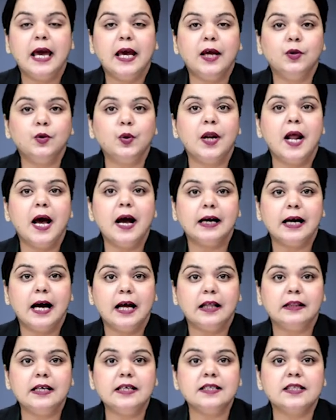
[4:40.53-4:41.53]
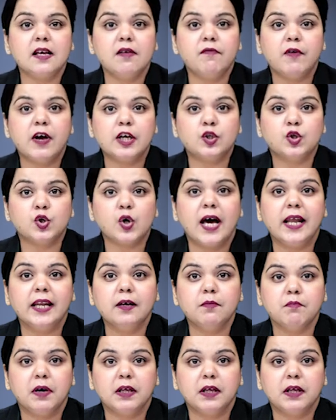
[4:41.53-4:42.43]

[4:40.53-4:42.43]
इंदिरा गांधी से वैचारिक